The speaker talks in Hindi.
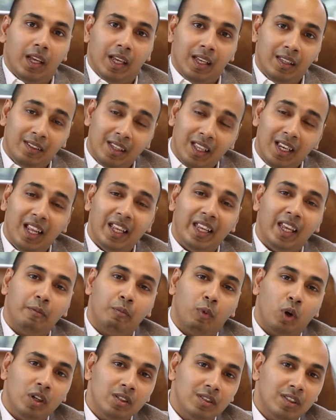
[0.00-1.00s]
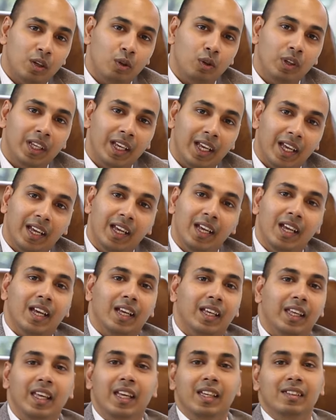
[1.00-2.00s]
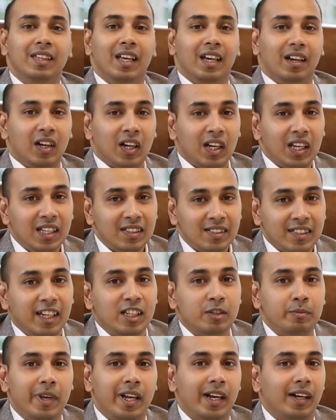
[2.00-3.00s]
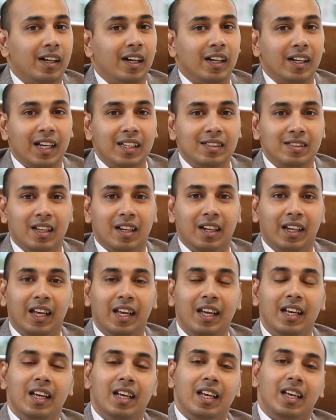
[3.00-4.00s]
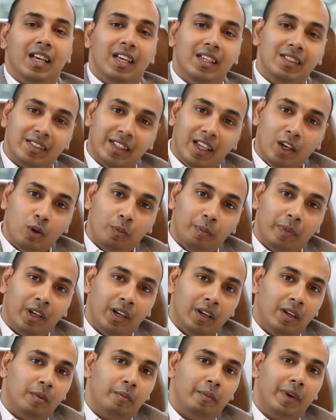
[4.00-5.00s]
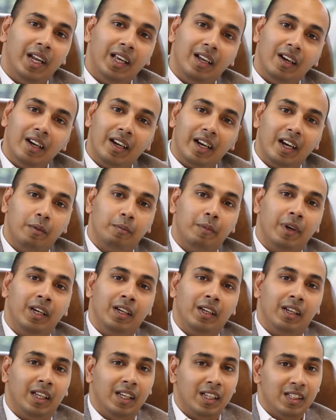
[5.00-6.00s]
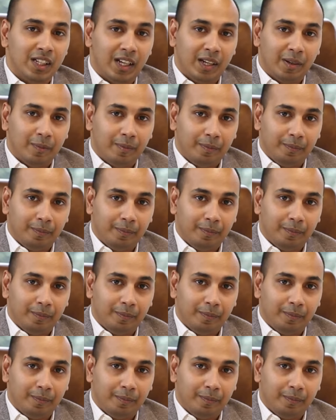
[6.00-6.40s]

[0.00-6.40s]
इसीलिए ये बहुत ज़रूरी है कि इसे अर्ली स्टेज में रिकॉग्नाइज करके इसके ऊपर मेडिकल ट्रीटमेंट की जाए